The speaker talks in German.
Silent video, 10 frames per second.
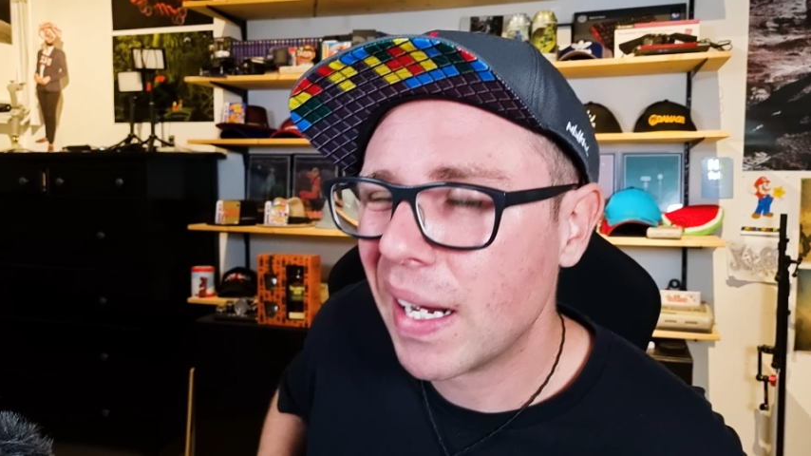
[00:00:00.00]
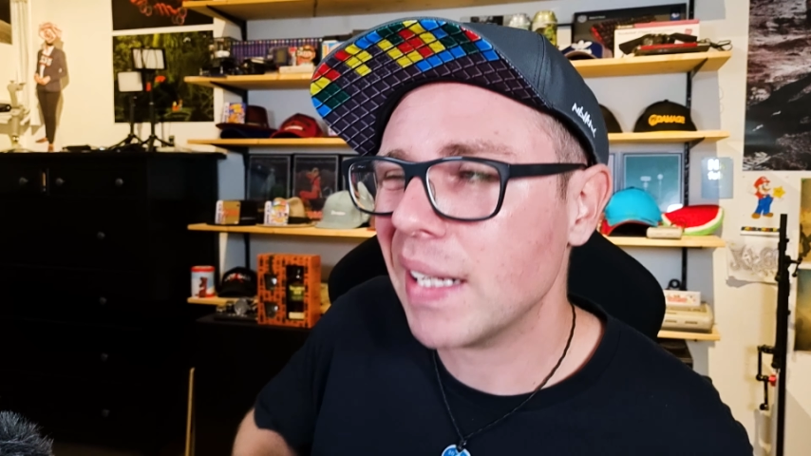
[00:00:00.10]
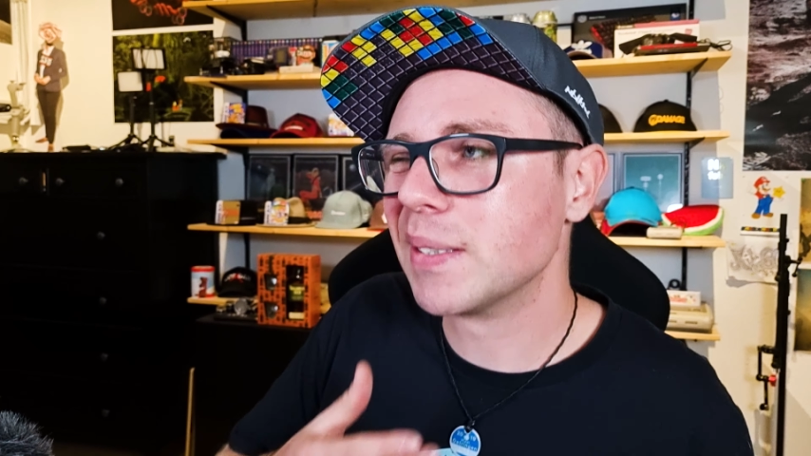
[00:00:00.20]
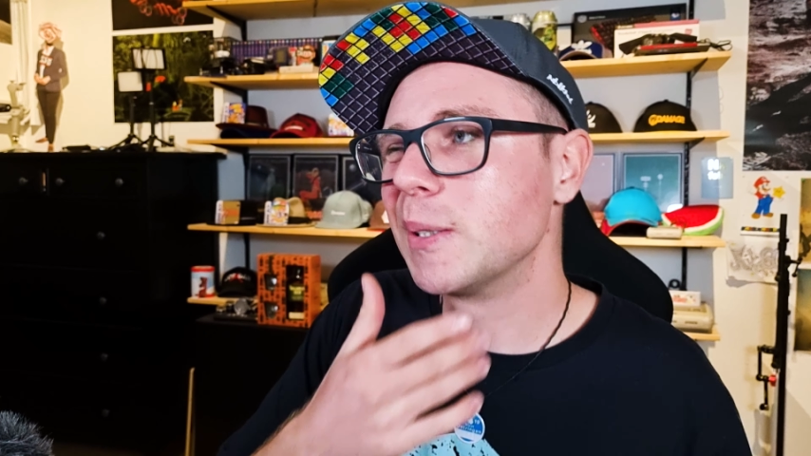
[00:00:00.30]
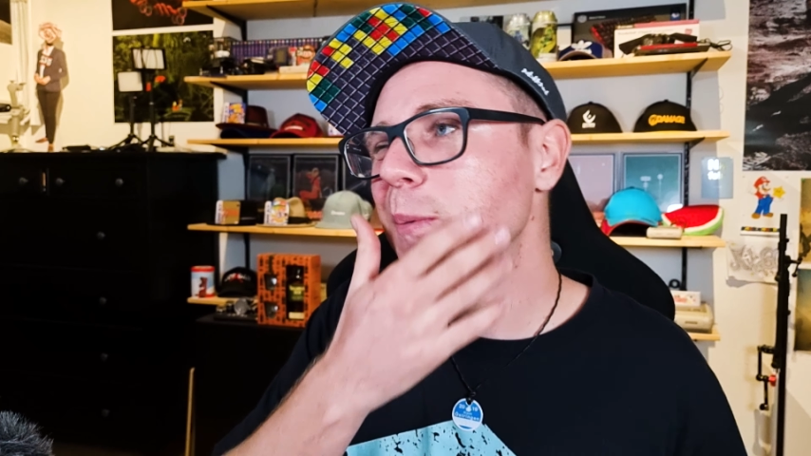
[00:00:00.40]

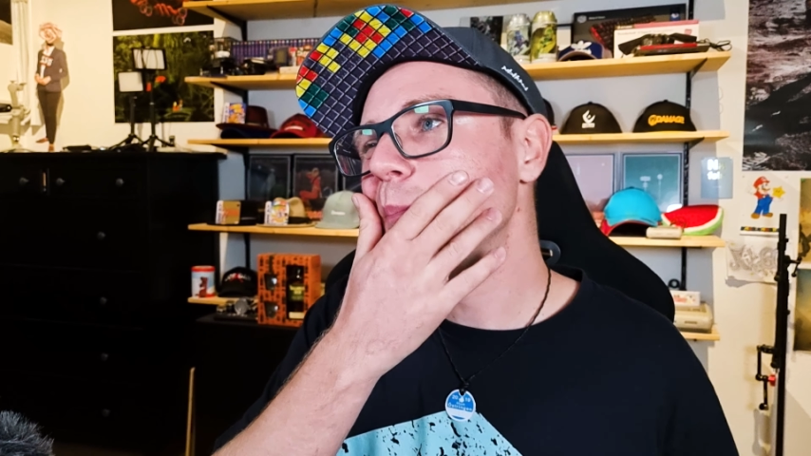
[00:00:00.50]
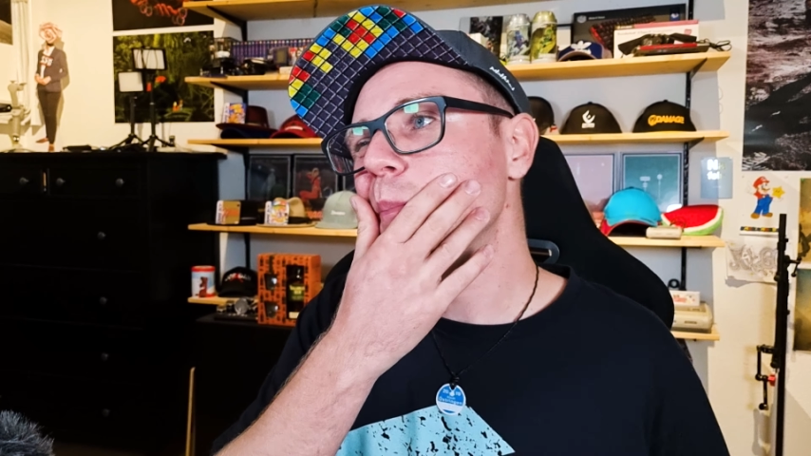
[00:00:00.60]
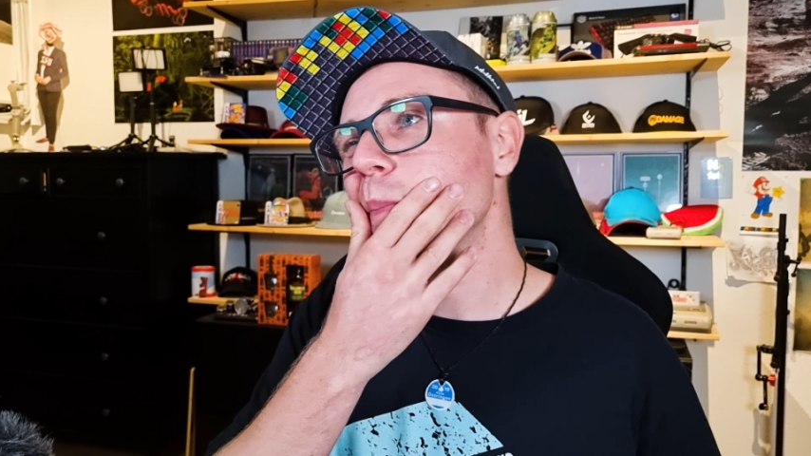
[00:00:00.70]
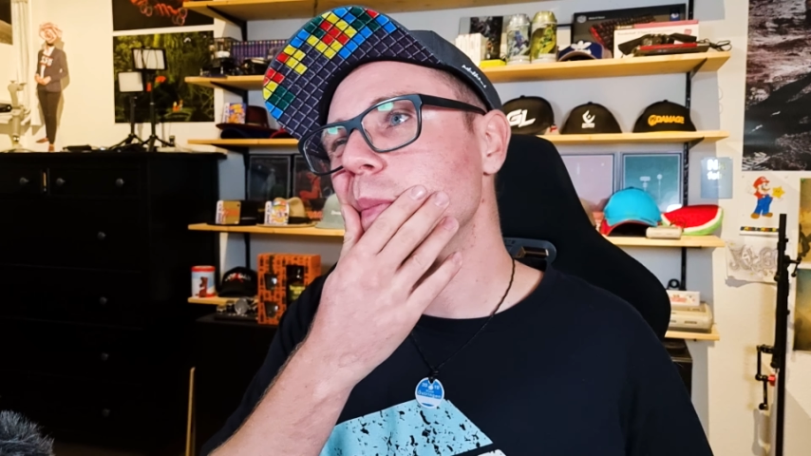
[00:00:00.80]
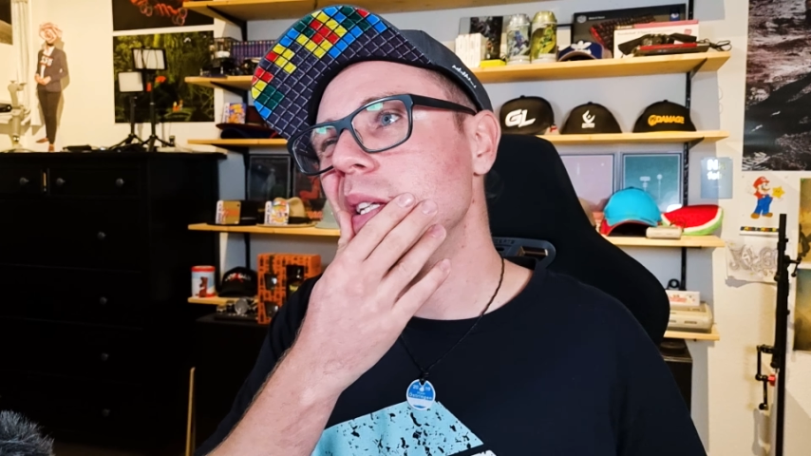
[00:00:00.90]
Also
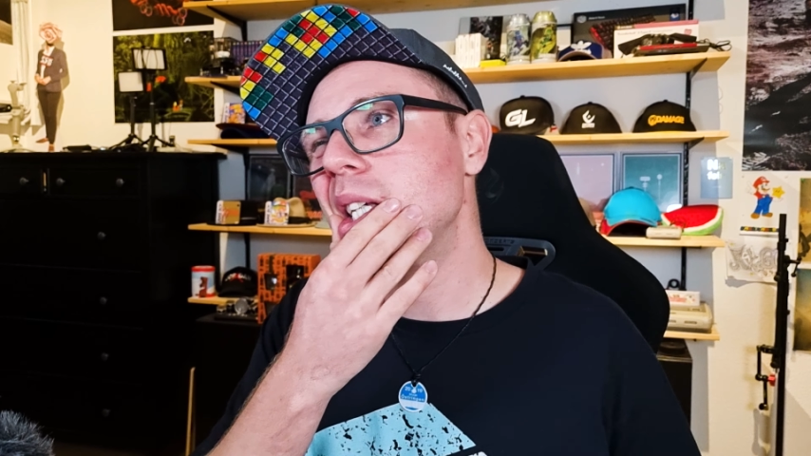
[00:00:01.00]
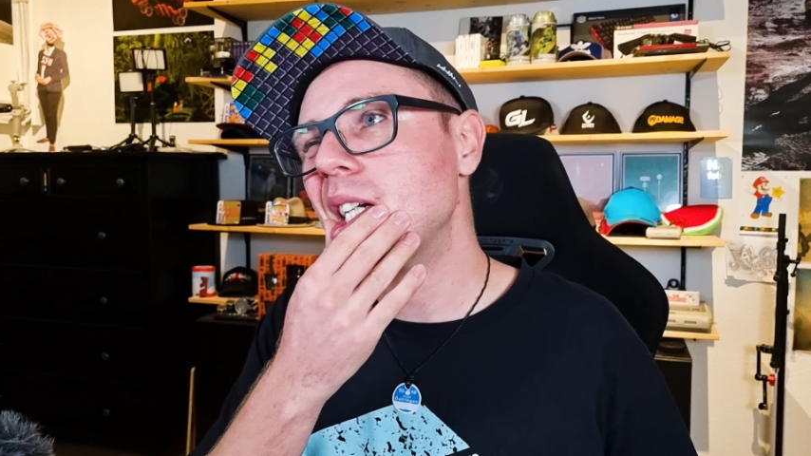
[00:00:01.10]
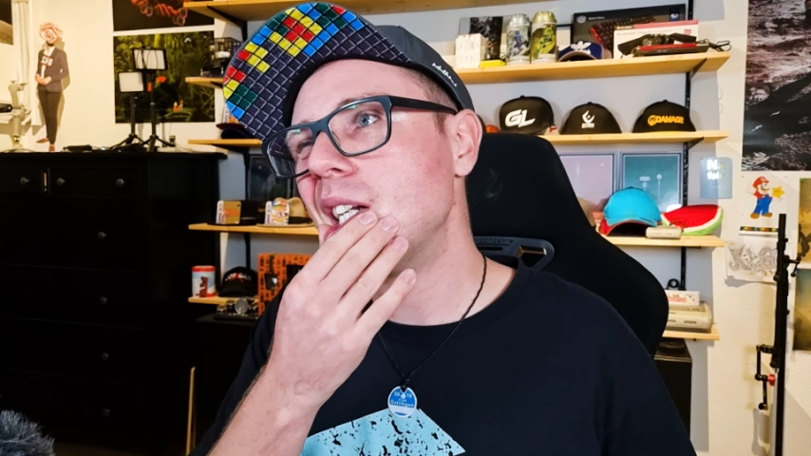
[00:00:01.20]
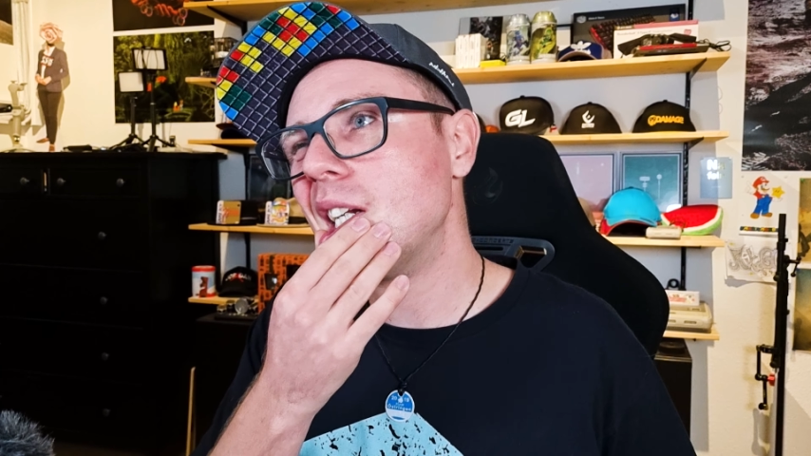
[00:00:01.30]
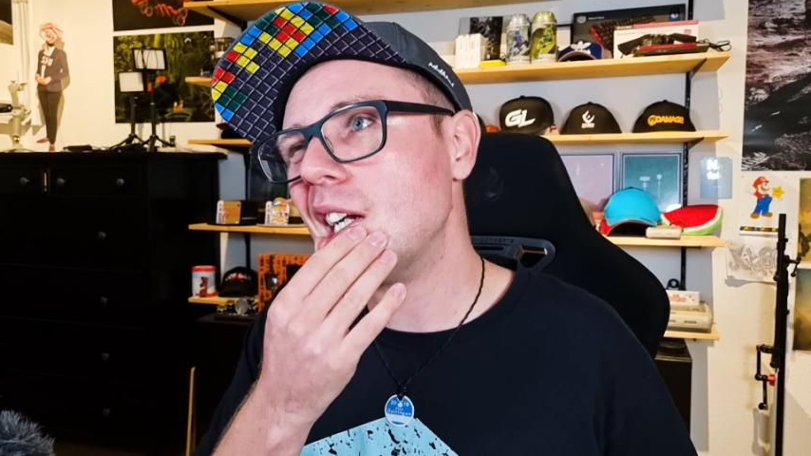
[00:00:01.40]

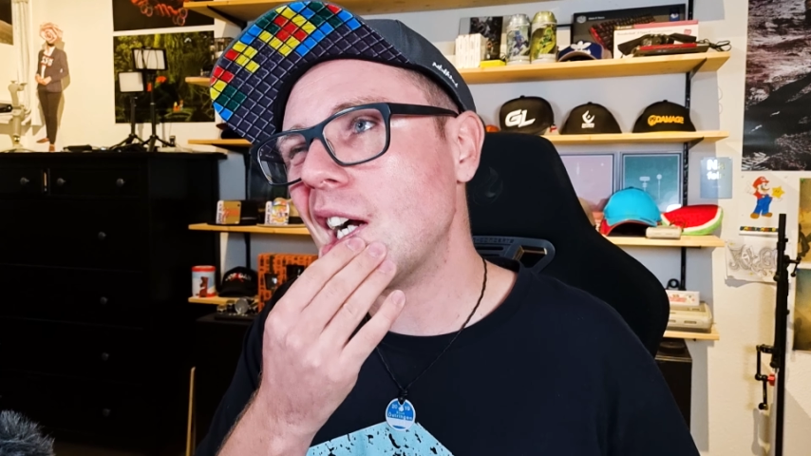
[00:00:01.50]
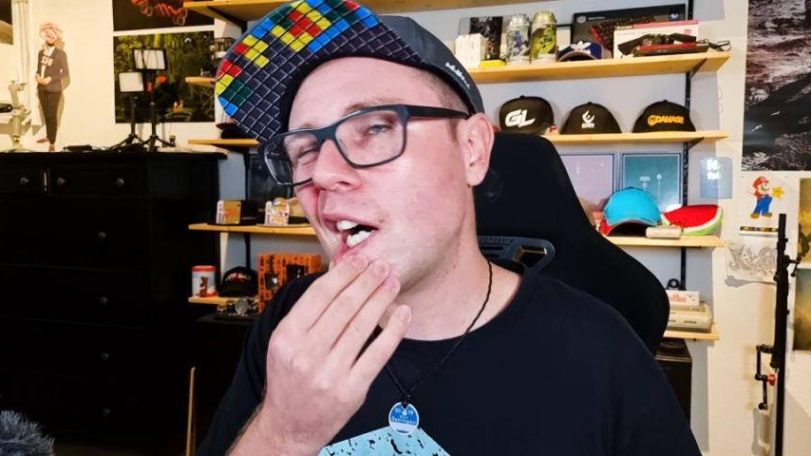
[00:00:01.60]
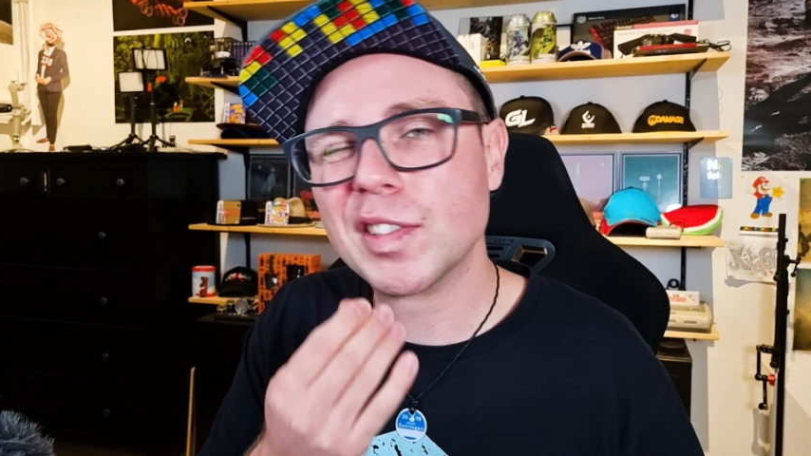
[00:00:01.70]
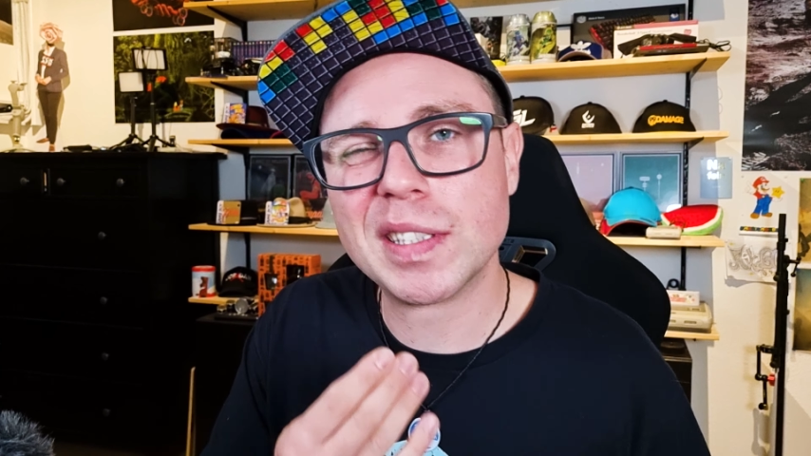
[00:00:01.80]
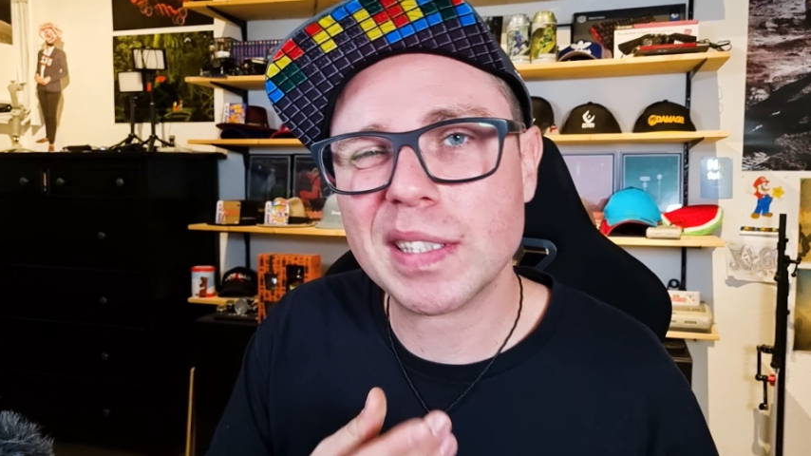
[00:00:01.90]

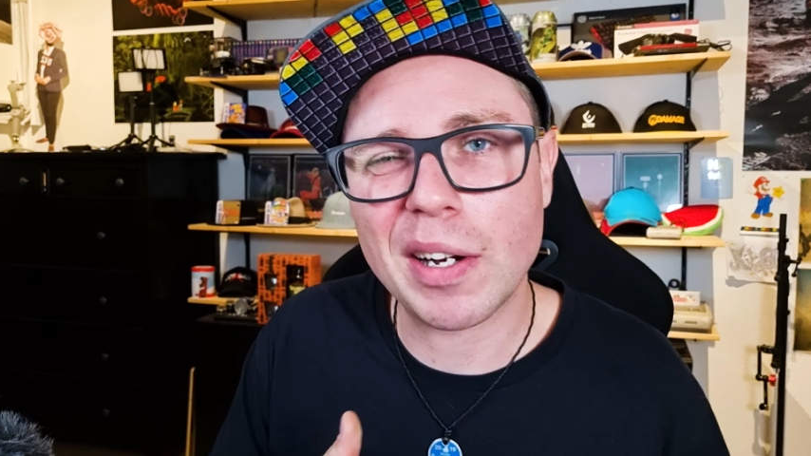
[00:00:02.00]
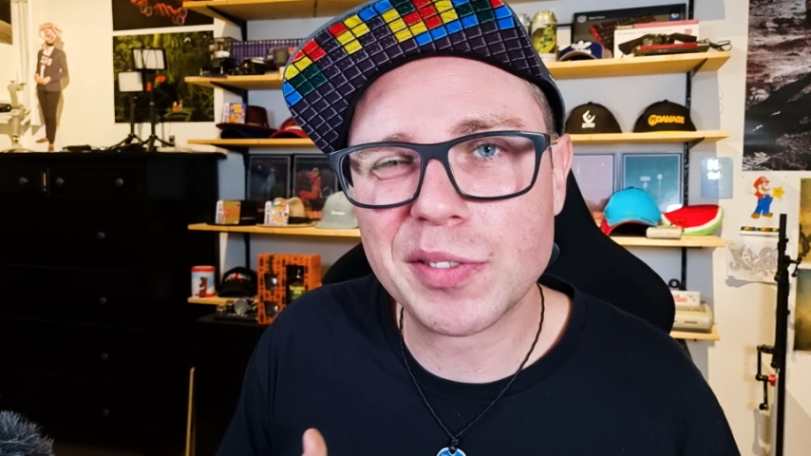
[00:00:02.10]
auf den,